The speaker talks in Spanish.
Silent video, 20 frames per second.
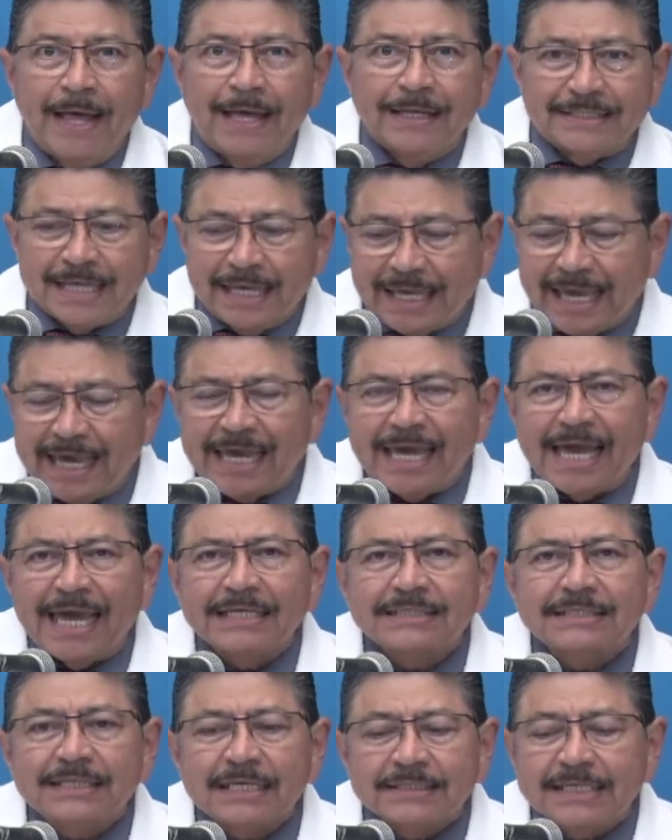Así que
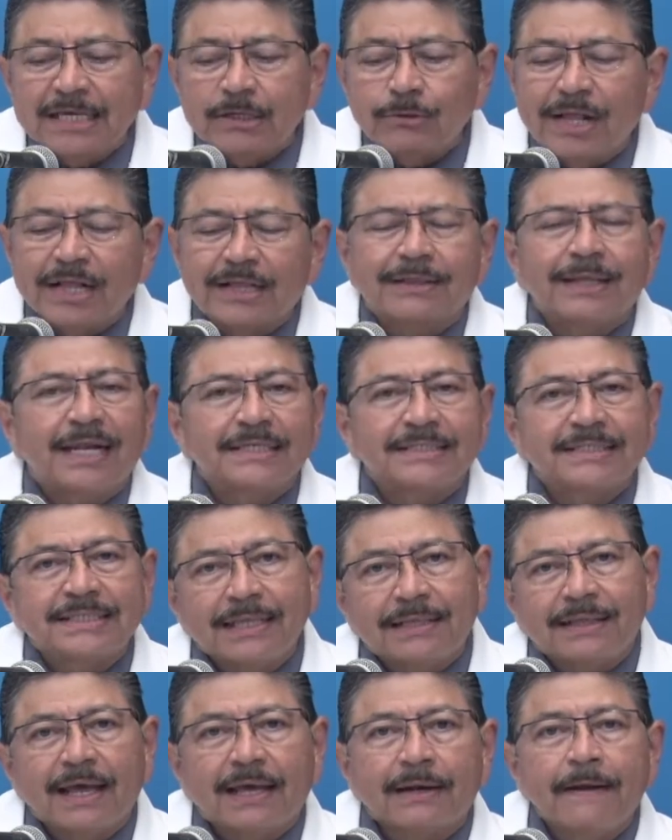este ha sido el
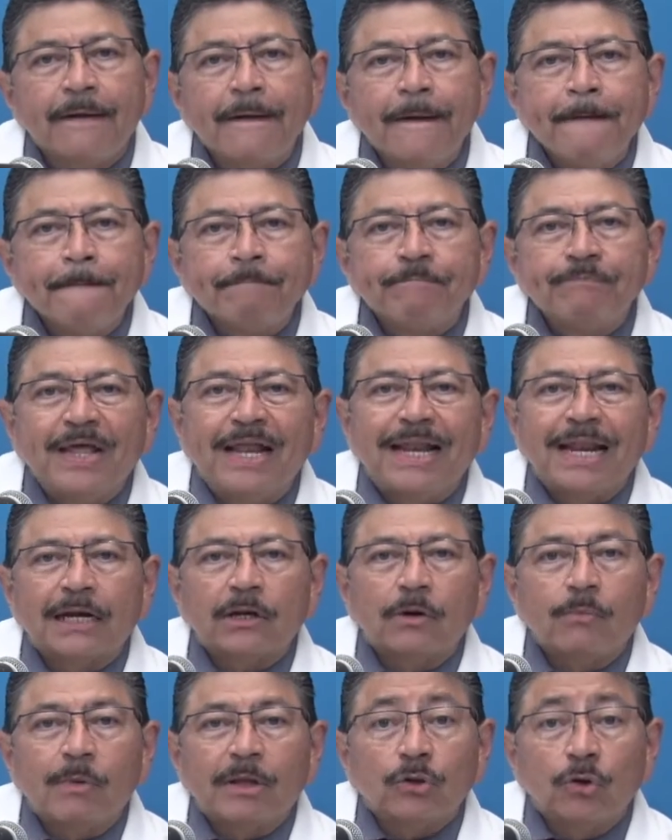transitar de la
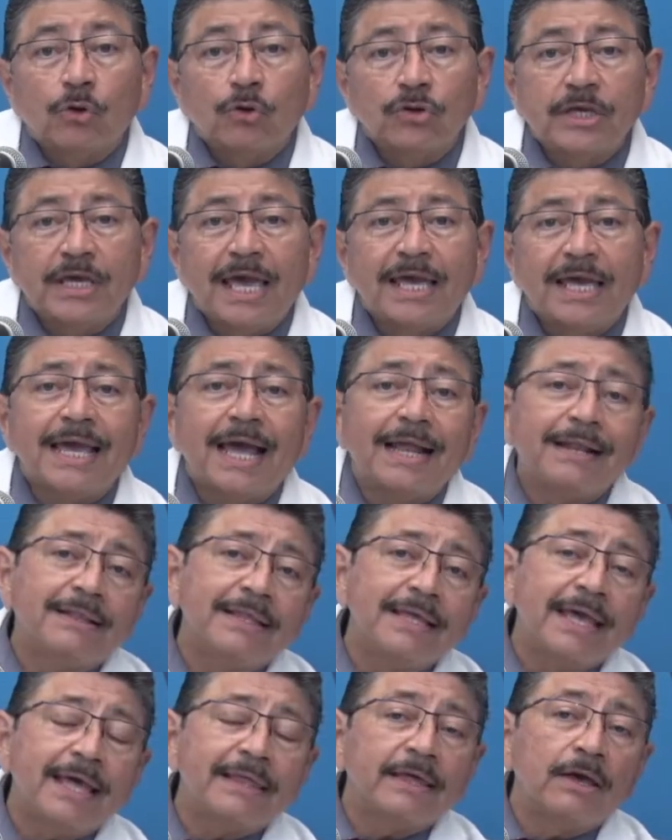reumatología y al
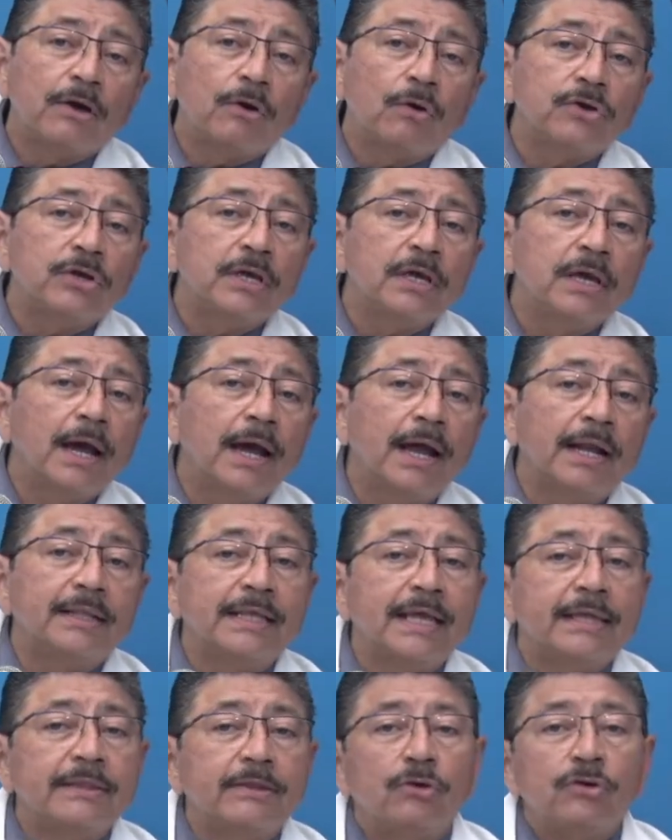día de hoy, al
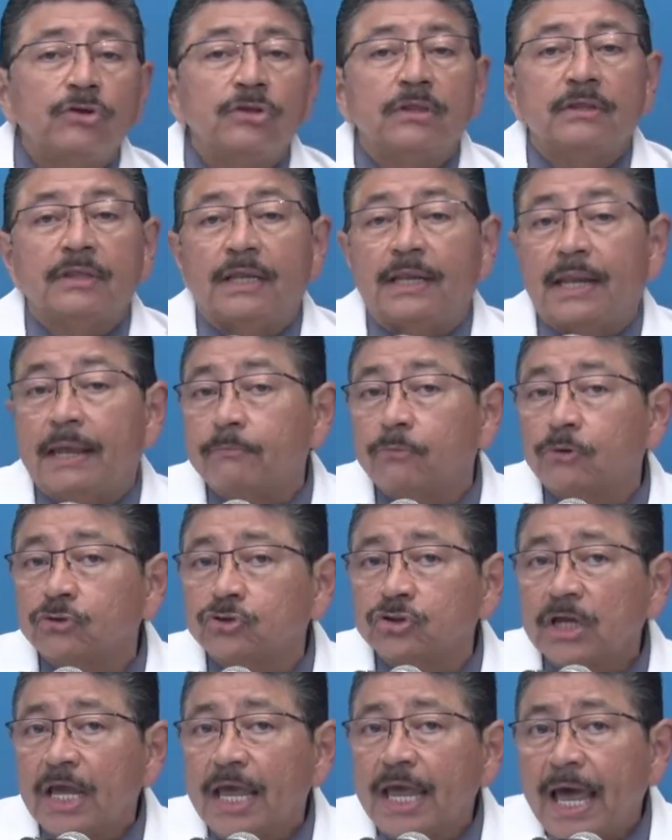día de hoy
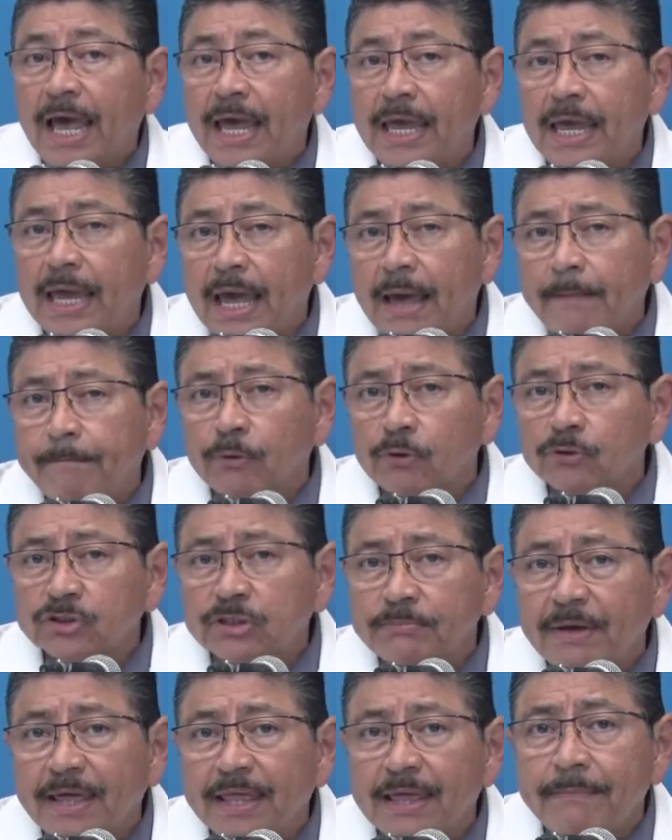tenemos eh,
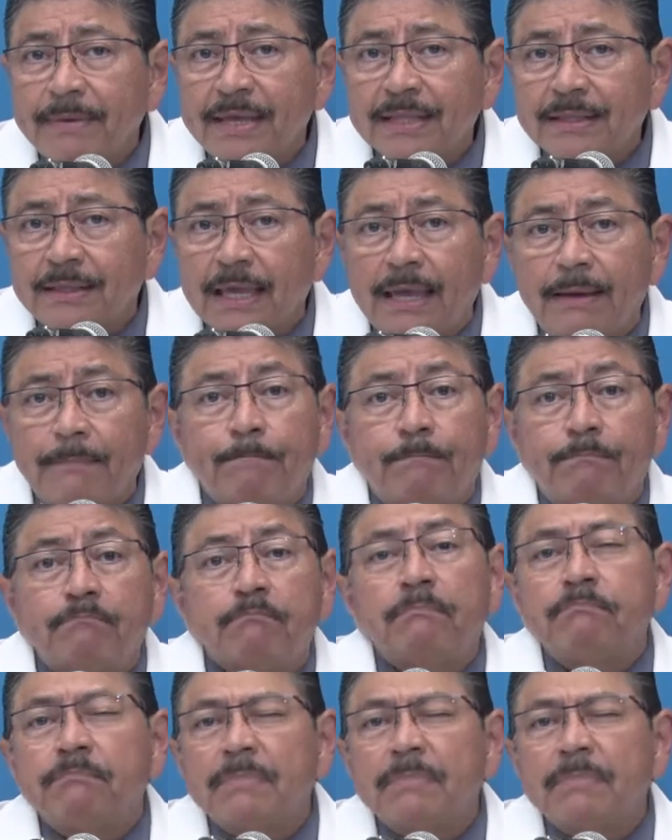aproximadamente...